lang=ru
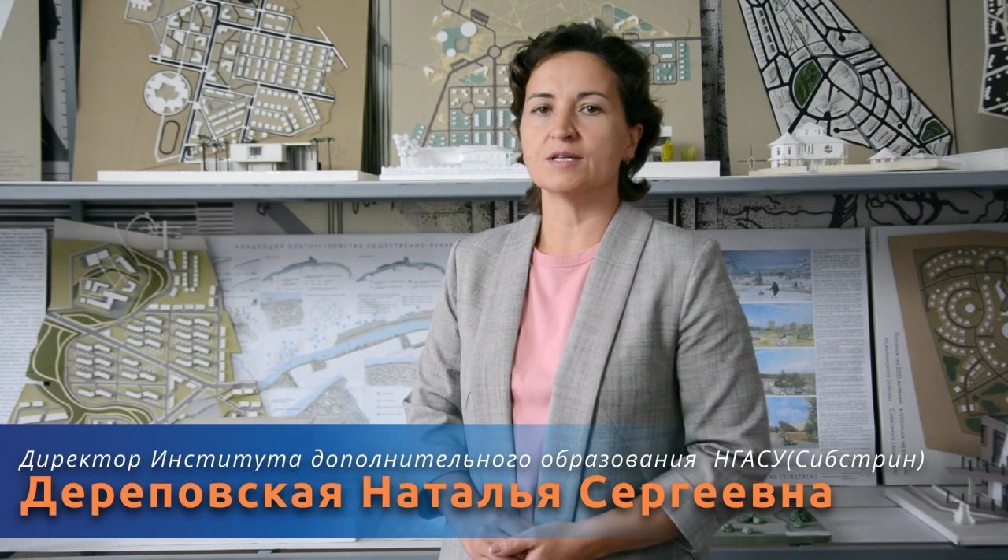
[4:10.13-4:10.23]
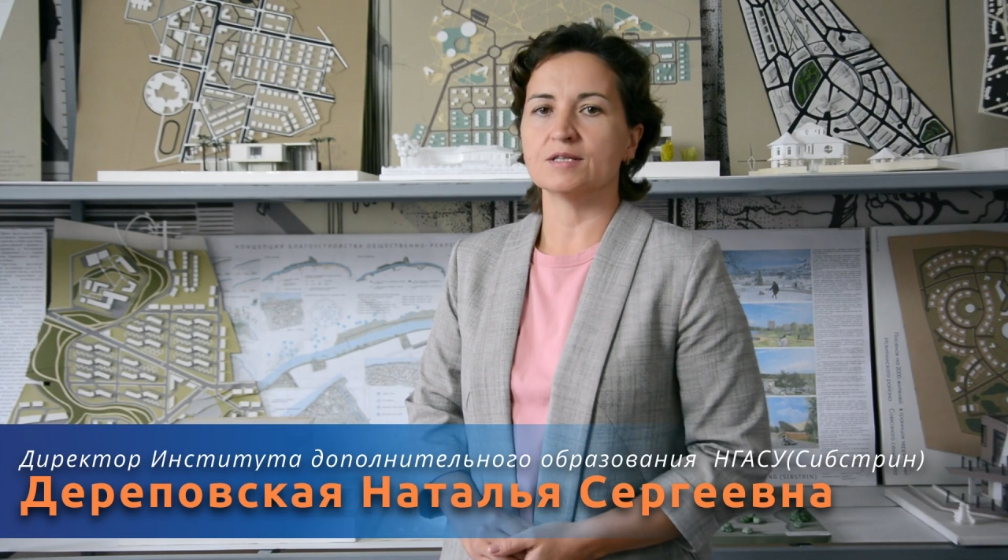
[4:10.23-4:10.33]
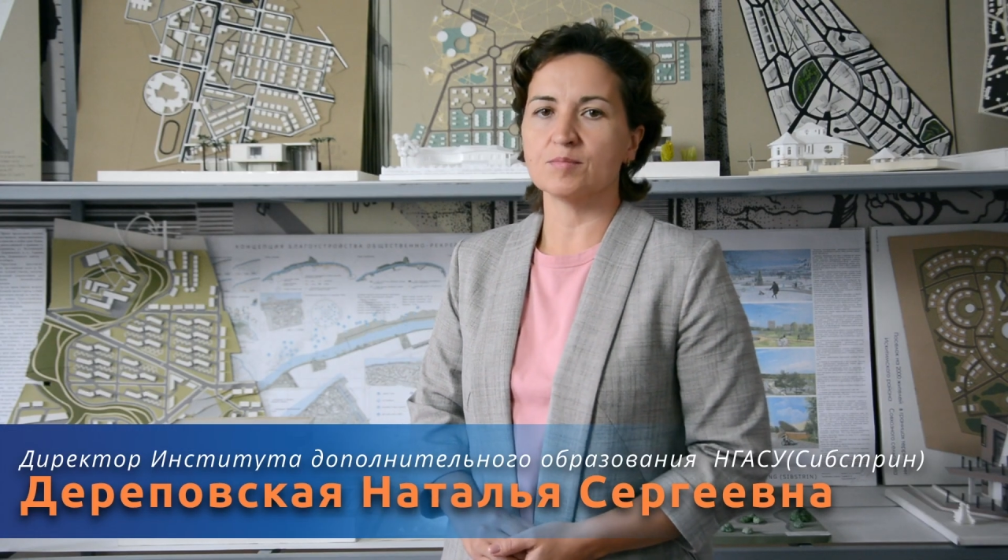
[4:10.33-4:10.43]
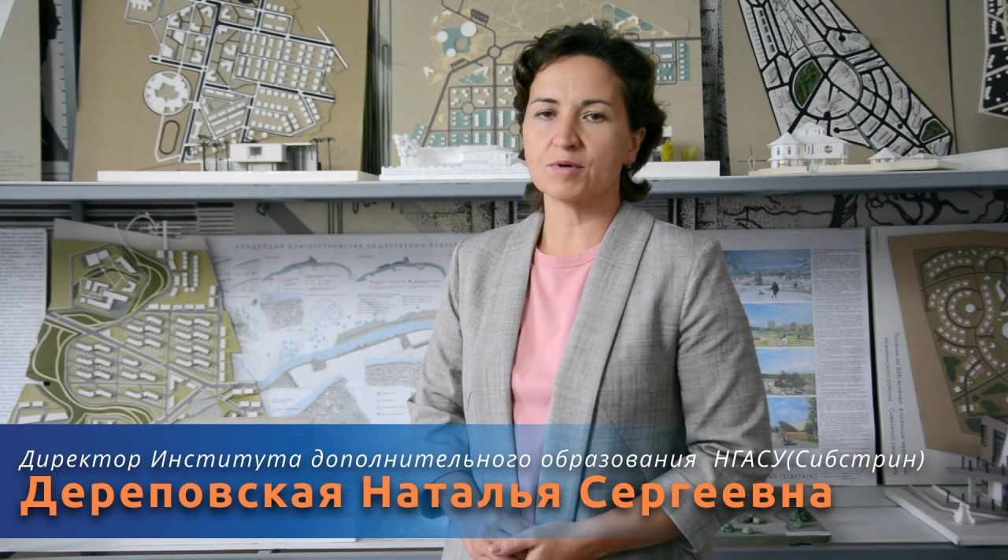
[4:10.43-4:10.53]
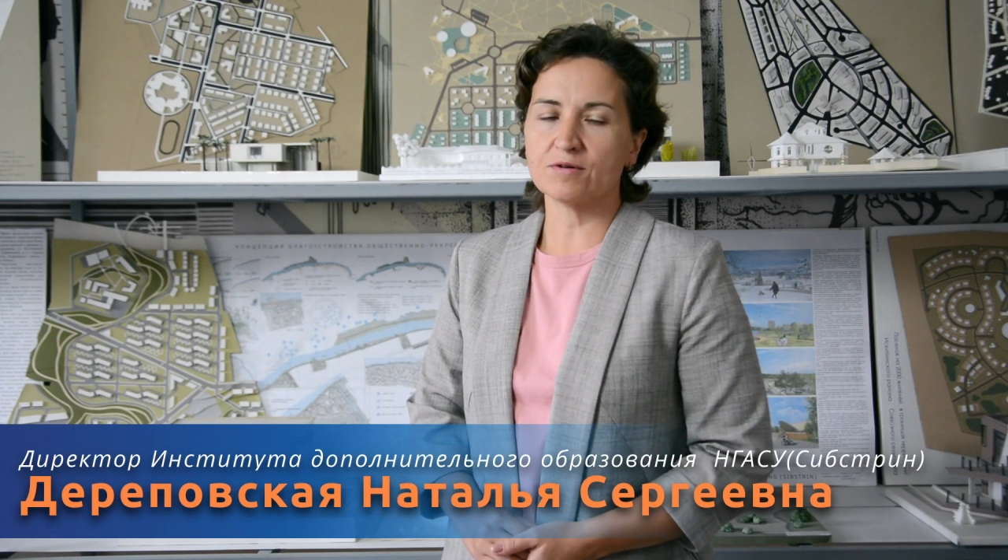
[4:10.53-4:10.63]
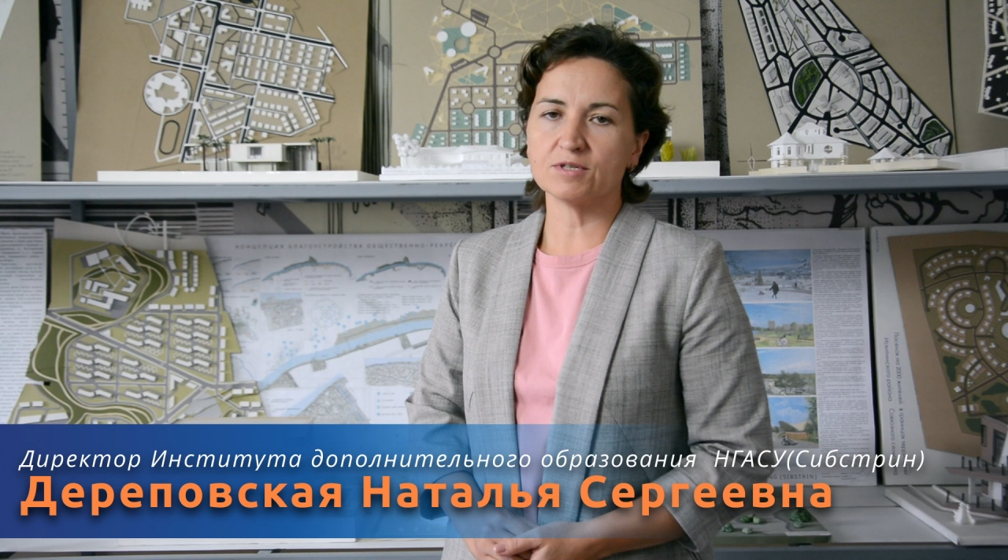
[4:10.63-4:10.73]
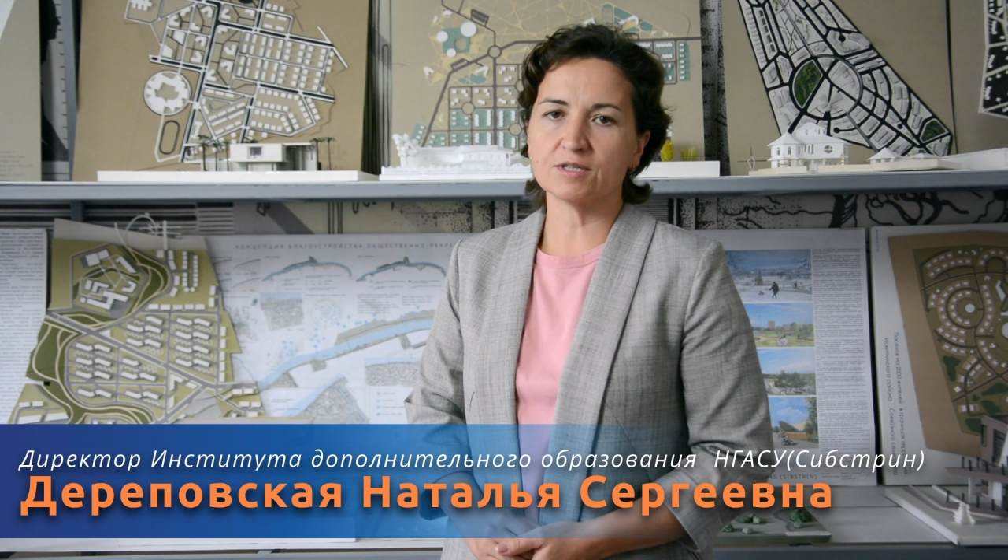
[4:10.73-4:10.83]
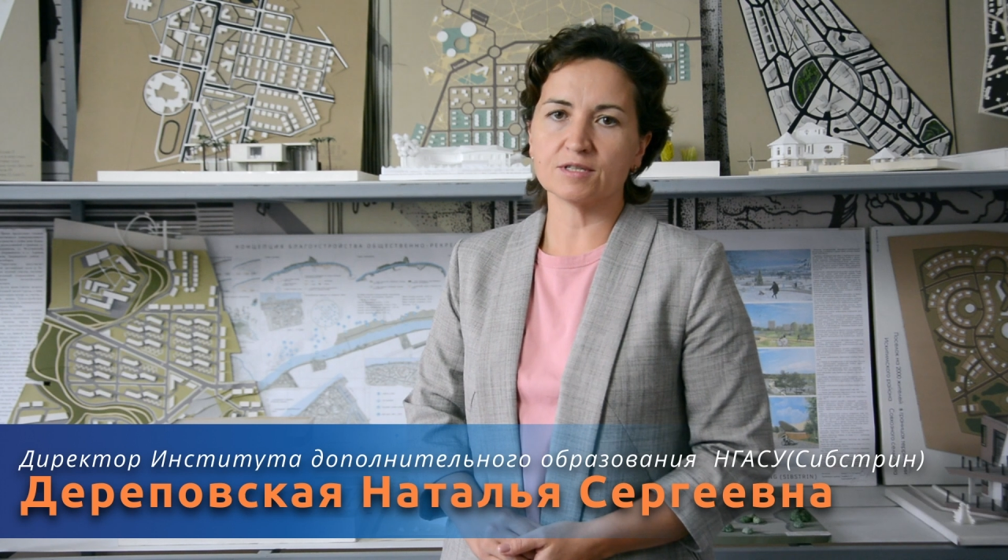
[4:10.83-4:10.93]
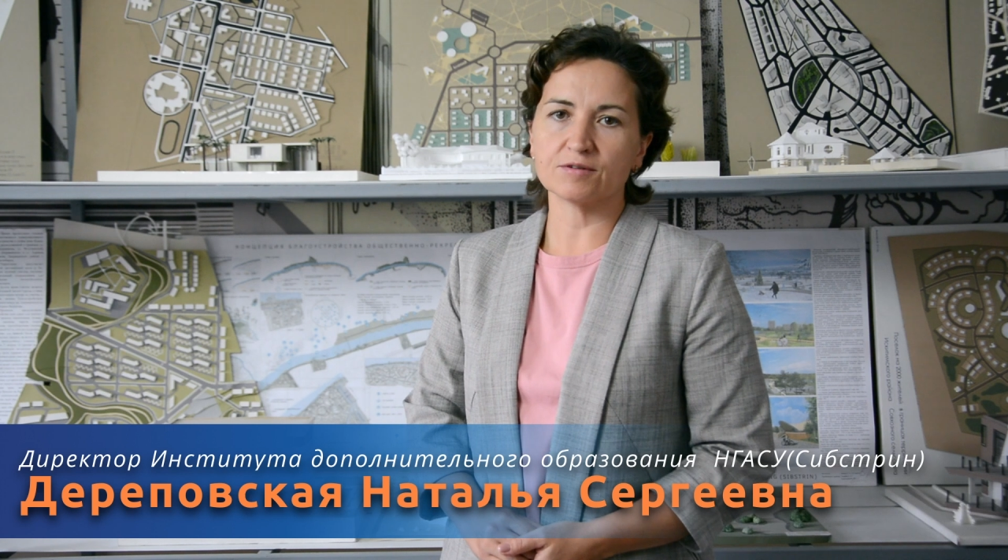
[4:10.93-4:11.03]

направленные на